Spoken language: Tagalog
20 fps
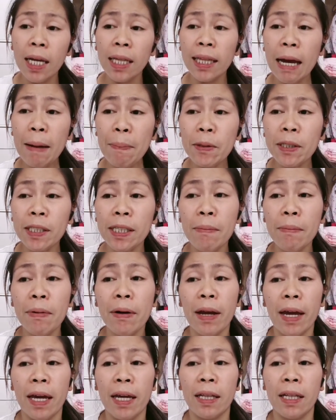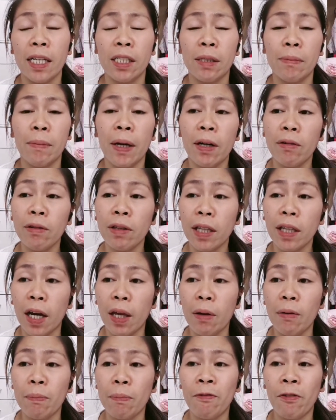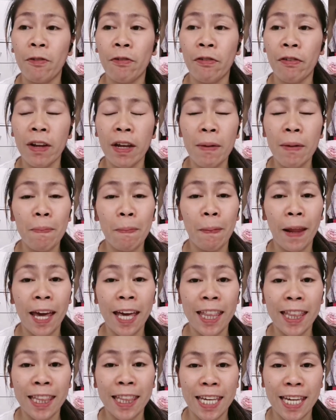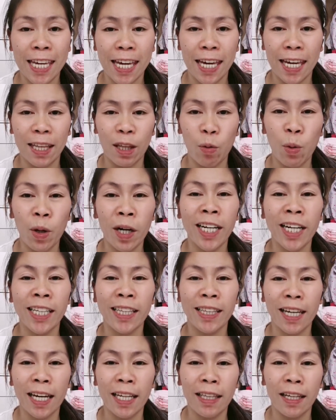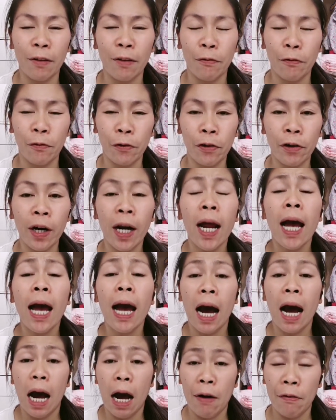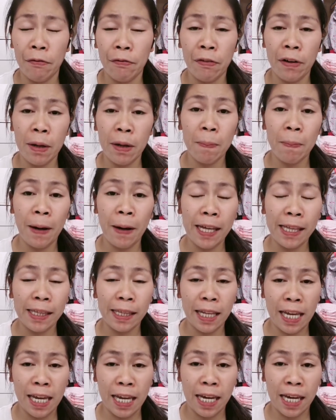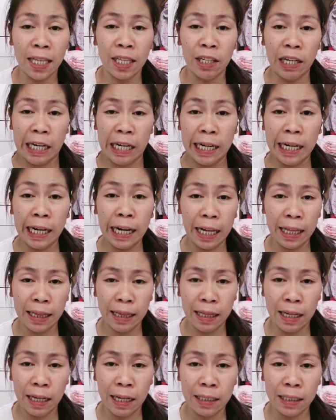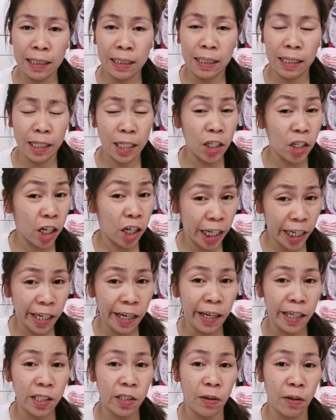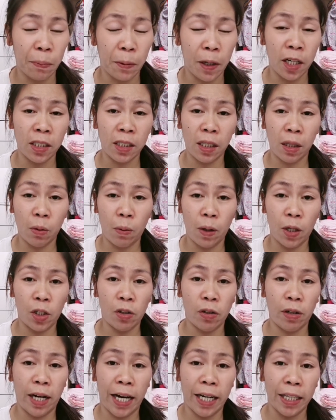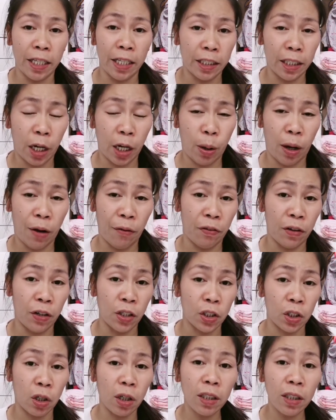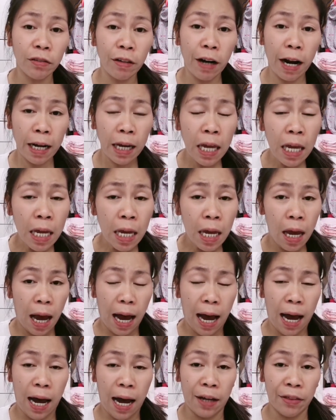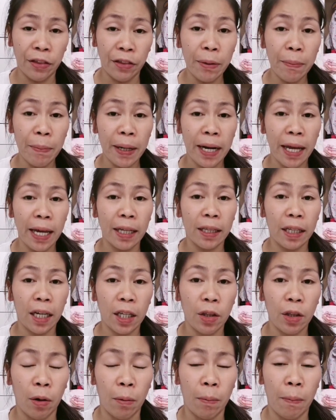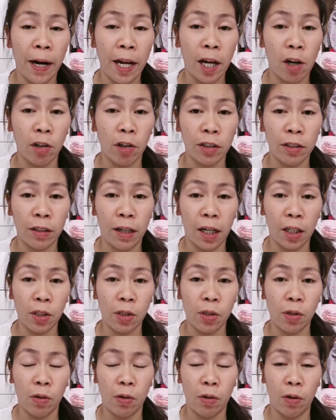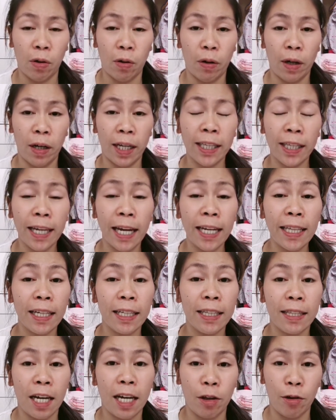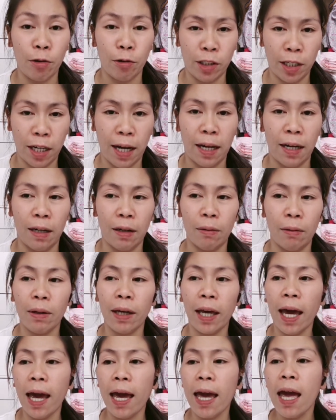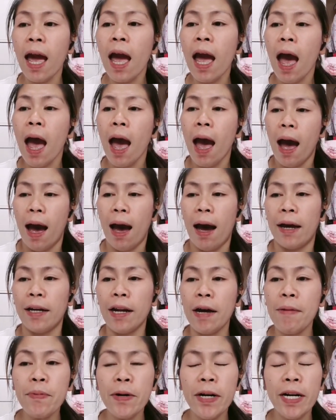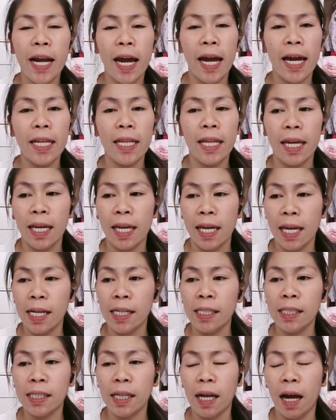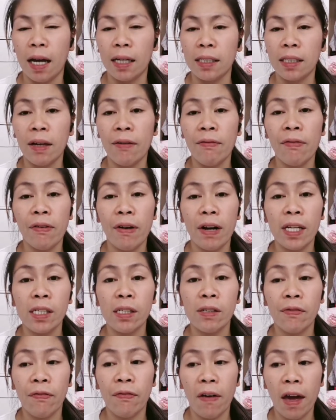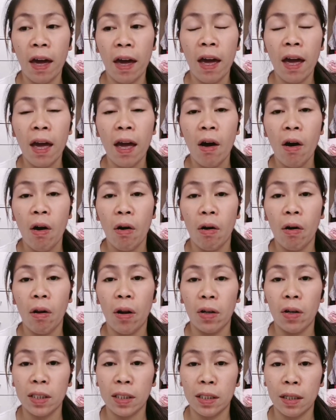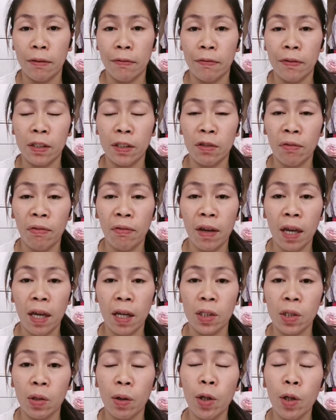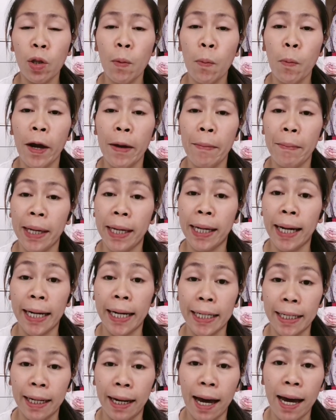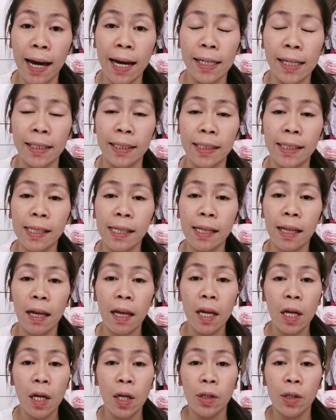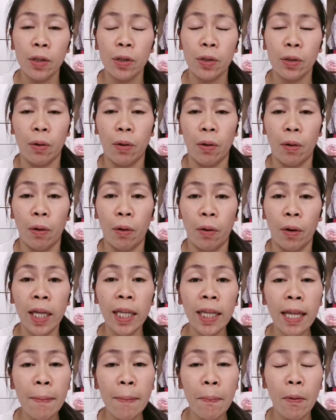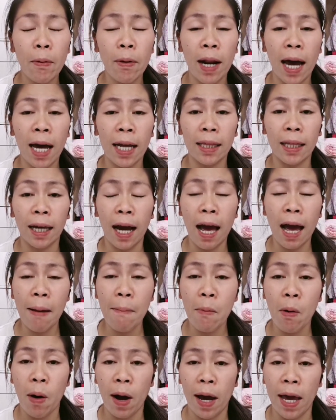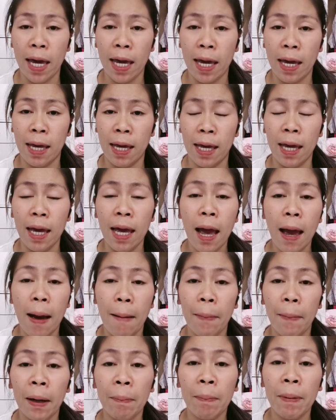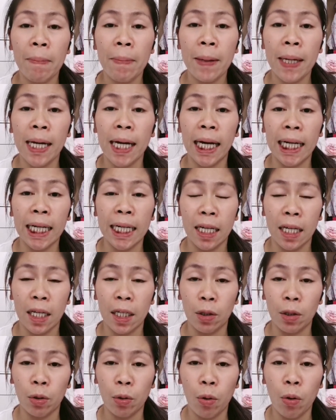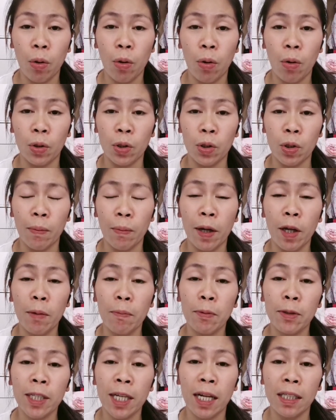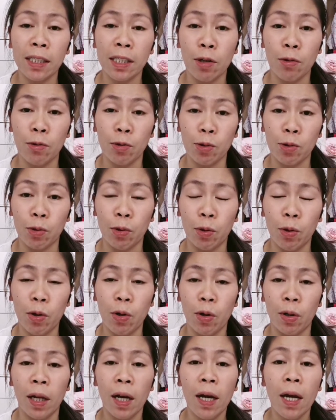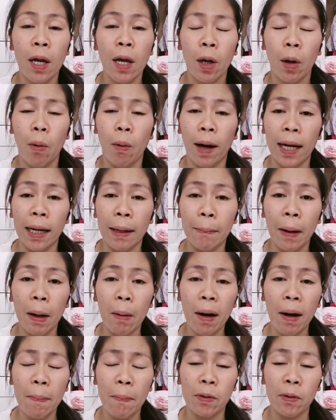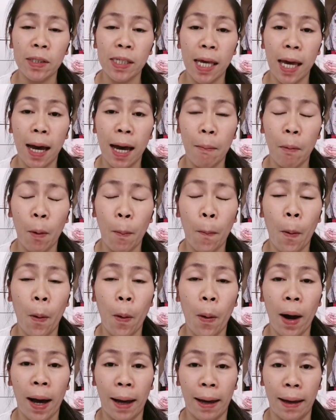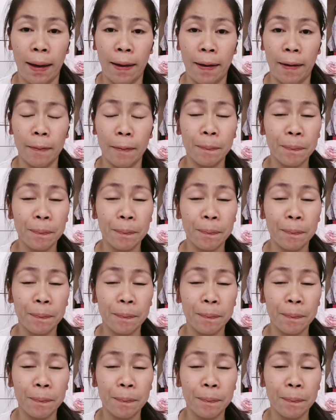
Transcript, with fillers: Tapos, number 8 is meron tayong free plane ticket. We are entitled for a free plane ticket regardless, regardless of our situation. Either tayo ay finish contract, uh, terminated, or break contract. So, entitled tayo dyan. Okay? Uh, number 9 is uh, severance fee o service fee. So, ito po ay may guidelines. So, hindi po lahat ng amo ay magbibigay na ito. So, meron po silang sinusunod. Kung halimbawa po si amo po ay